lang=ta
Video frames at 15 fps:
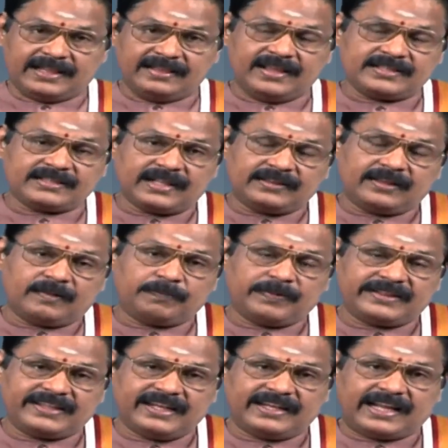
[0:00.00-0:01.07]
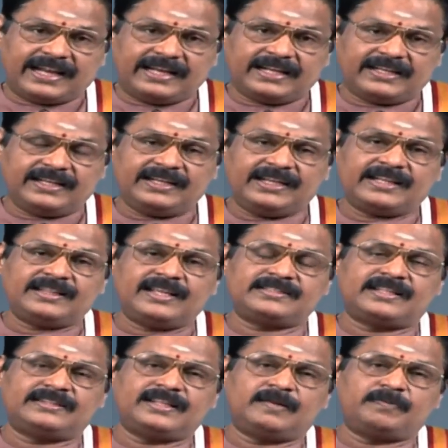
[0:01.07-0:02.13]
எந்த சந்தர்ப்பத்தில் நல்லது எந்த
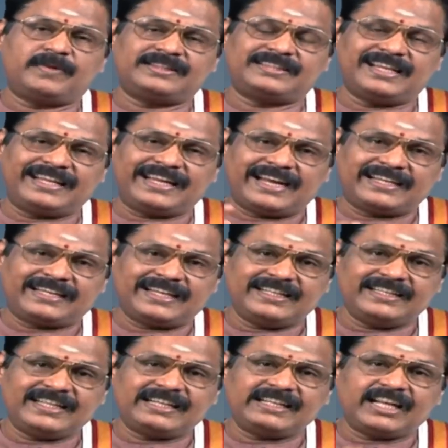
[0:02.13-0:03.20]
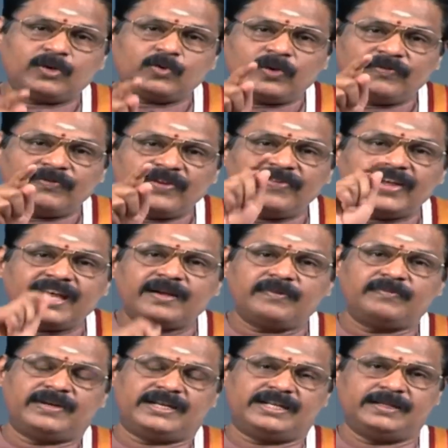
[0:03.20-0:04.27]
சந்தர்ப்பத்தில் கெட்டது என்கிற ஒரு
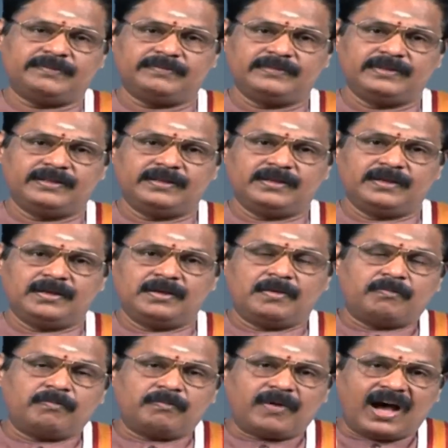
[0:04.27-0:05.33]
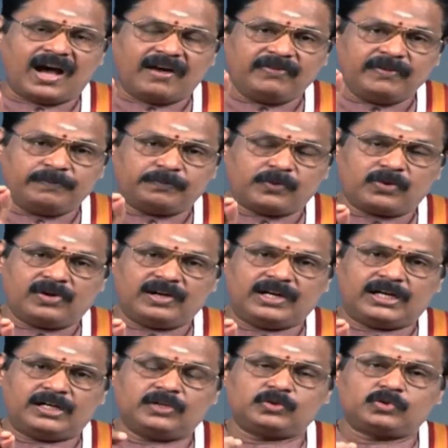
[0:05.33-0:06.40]
விவேகம் வேண்டும் மாவு
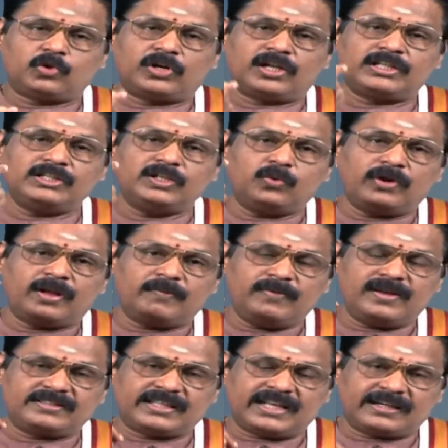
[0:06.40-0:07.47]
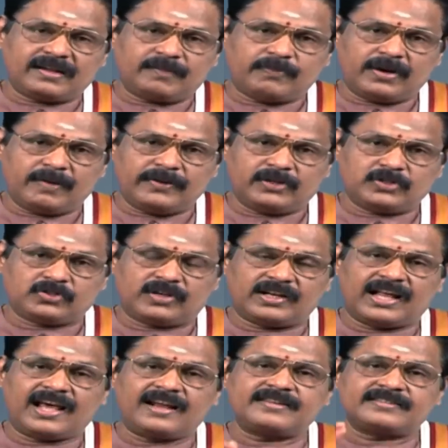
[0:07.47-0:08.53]
பொருள்கள் தொடர்ந்து உடம்பில் சேர்க்கப்படும் என்று
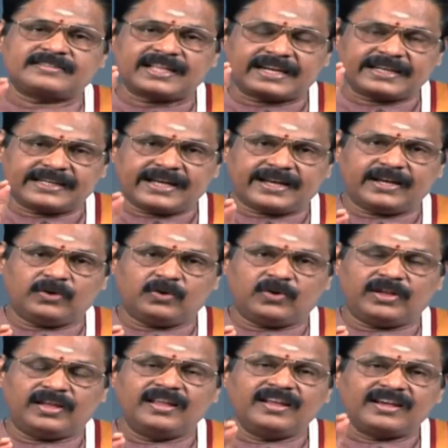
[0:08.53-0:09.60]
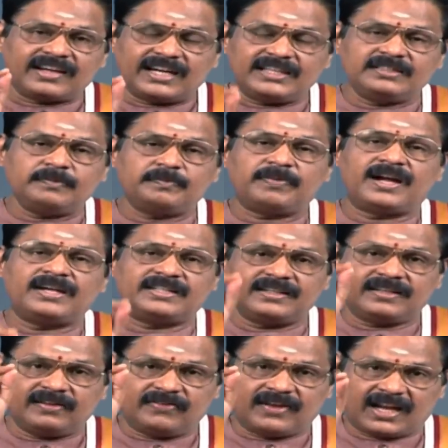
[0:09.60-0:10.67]
சொன்னால் சர்க்கரை நோய்
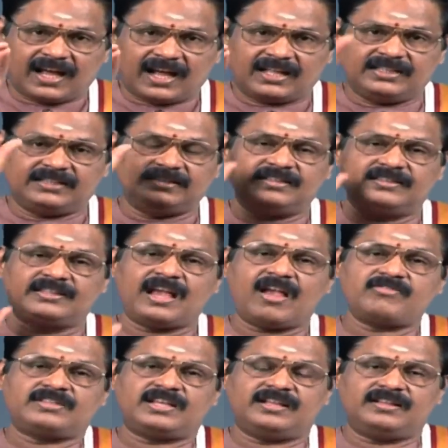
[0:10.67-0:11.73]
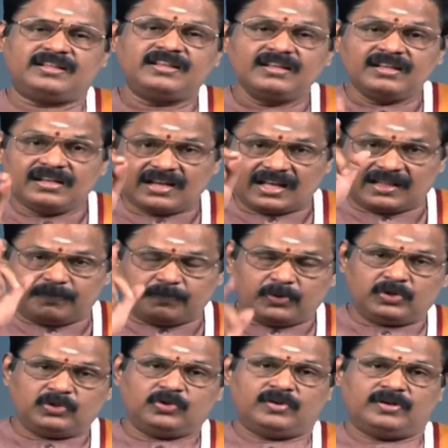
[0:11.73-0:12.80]
கட்டுப்பாட்டுக்கு வராது தயவுசெய்து இதை
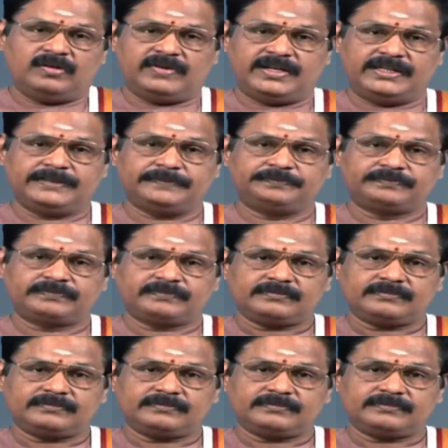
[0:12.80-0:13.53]
புரிந்து கொள்ள வேண்டும்